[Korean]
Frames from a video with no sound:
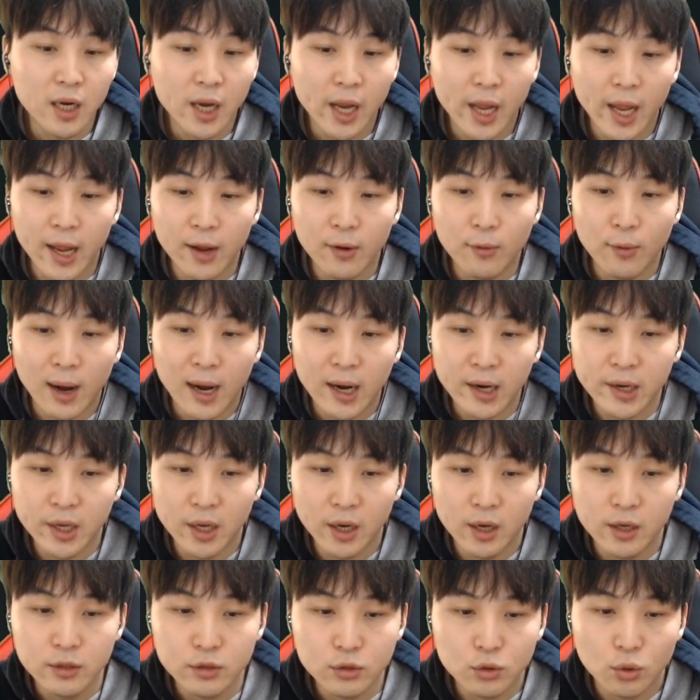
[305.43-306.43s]

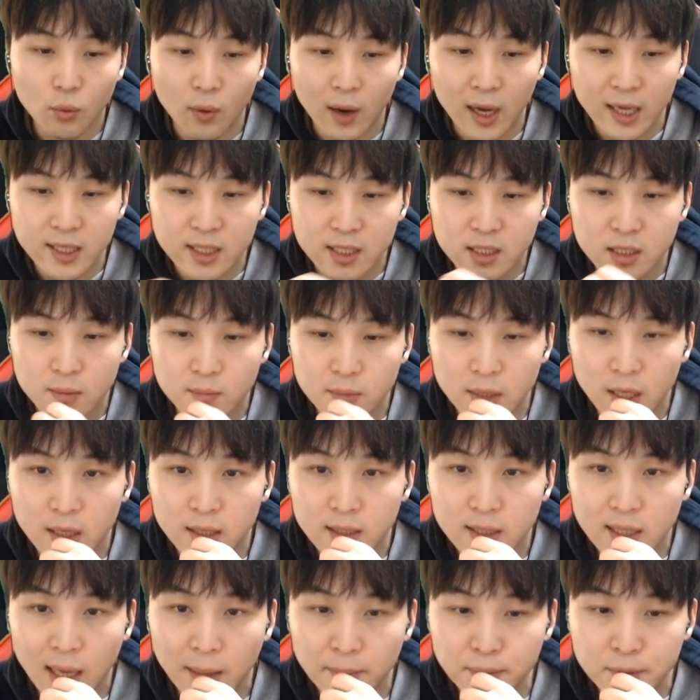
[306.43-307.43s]
애완견 소환이 있습니다
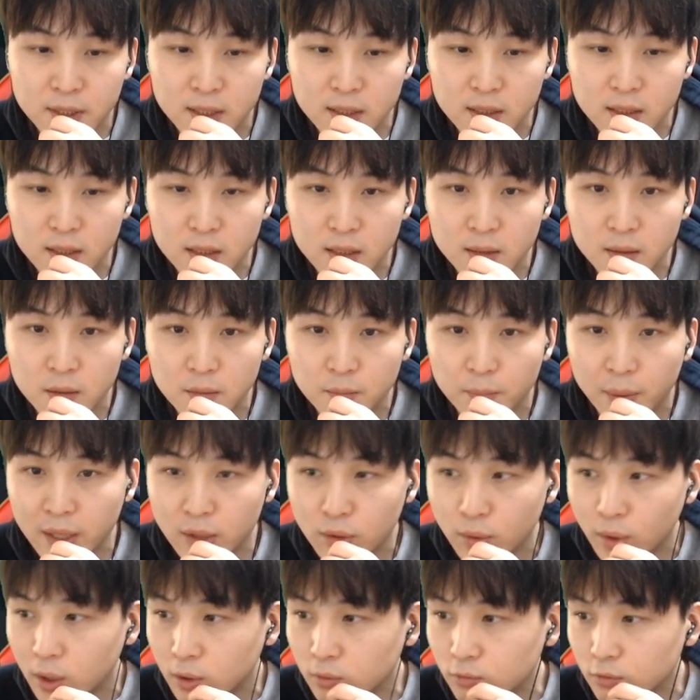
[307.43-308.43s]
여기 탑승
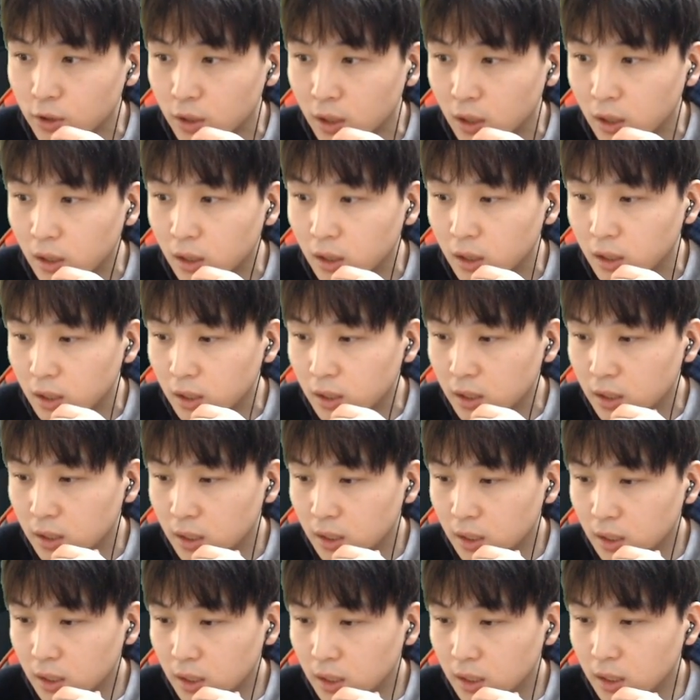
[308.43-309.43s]
펫도 있고요
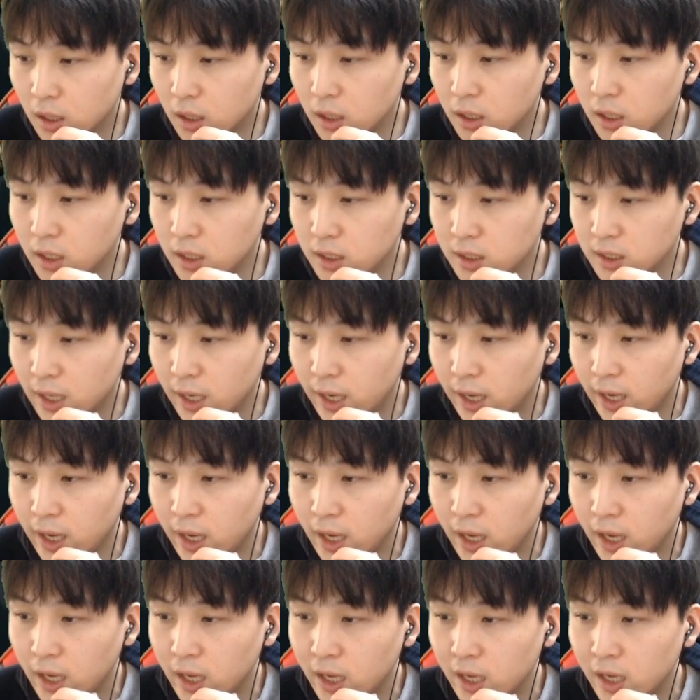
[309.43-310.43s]
이거는
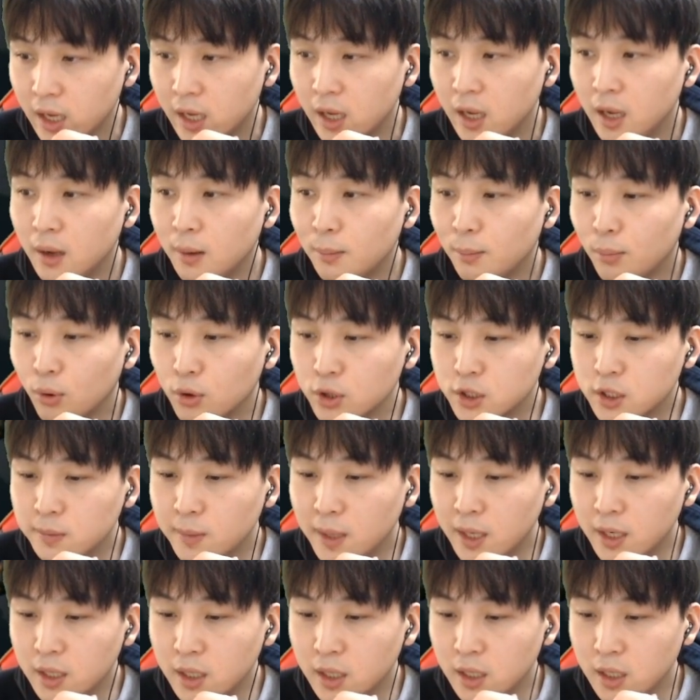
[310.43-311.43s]
이제
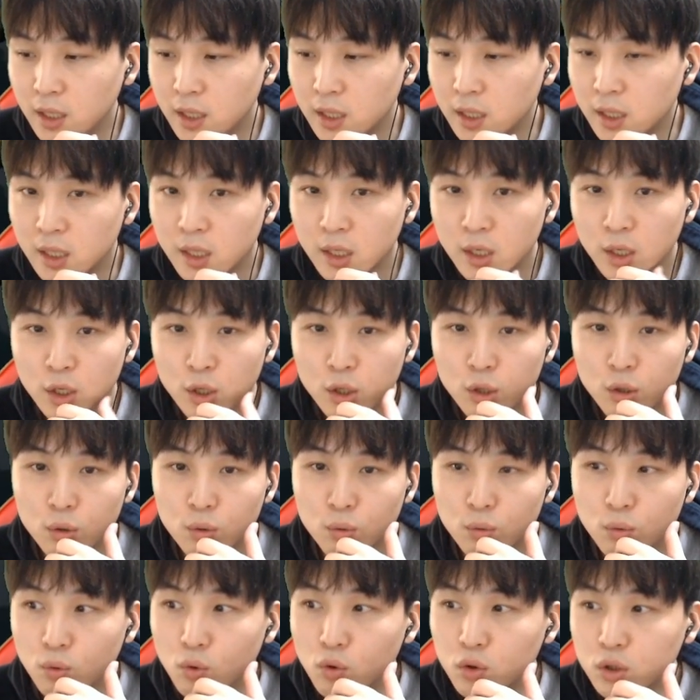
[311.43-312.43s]
보시면은
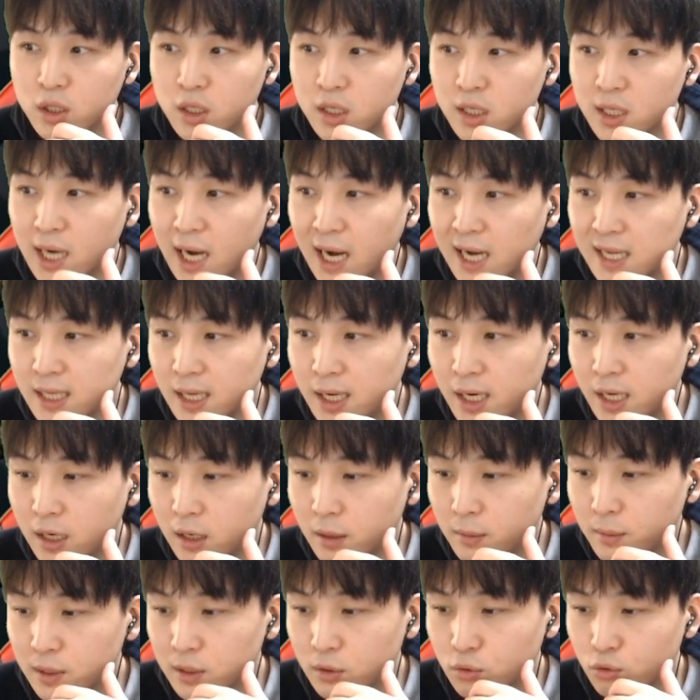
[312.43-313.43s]
우측 하단에 이거
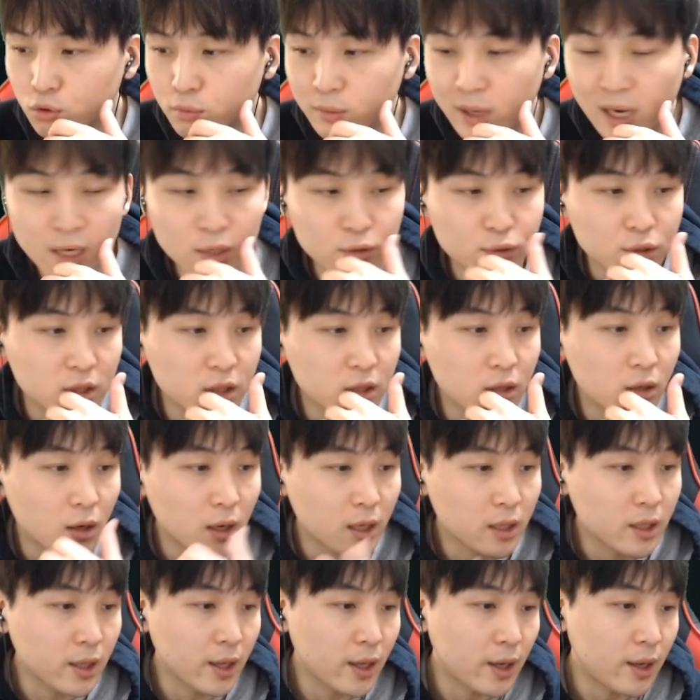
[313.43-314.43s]
뭐 구매할 수 있는 것 같아